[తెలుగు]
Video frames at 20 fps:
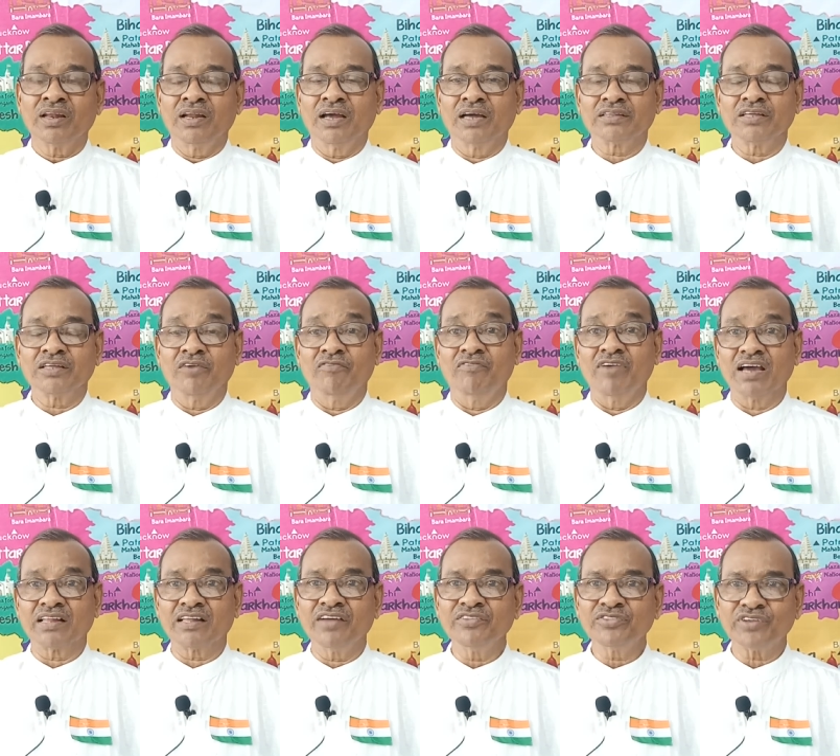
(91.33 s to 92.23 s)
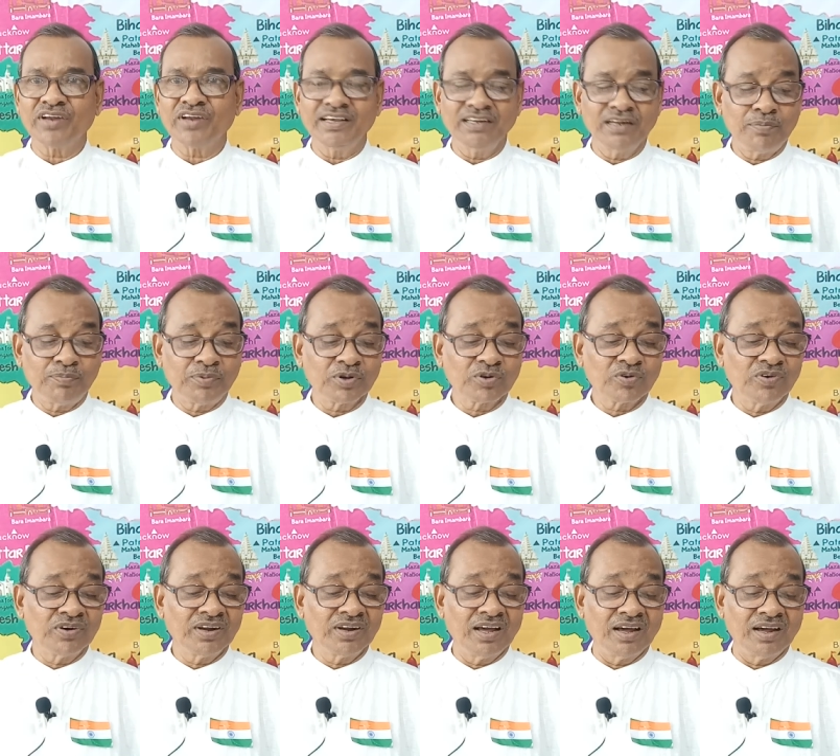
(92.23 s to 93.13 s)
లేకపోతే వేదాంతులైనప్పుడు
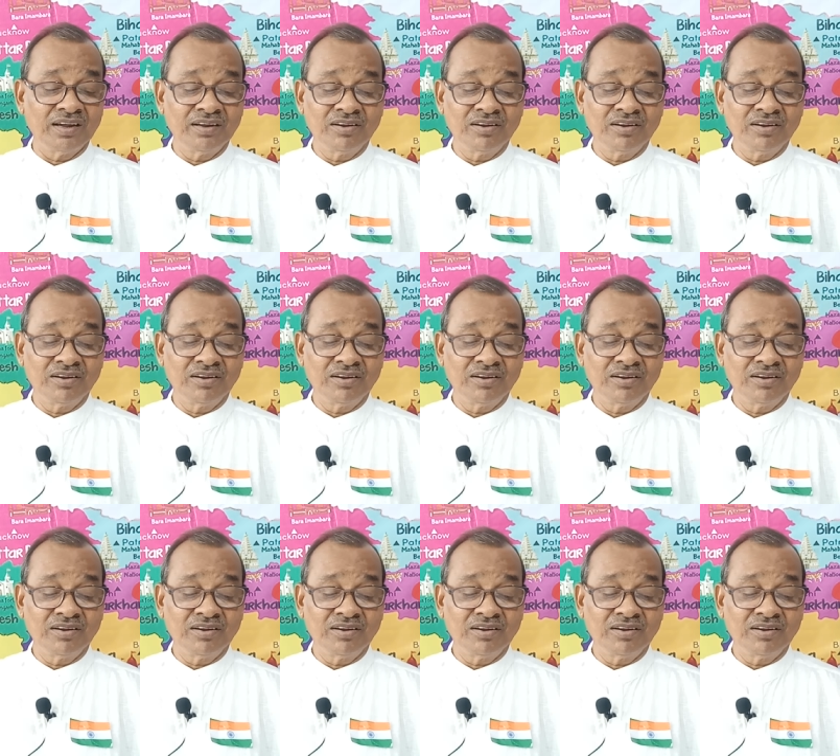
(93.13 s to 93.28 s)
కూడా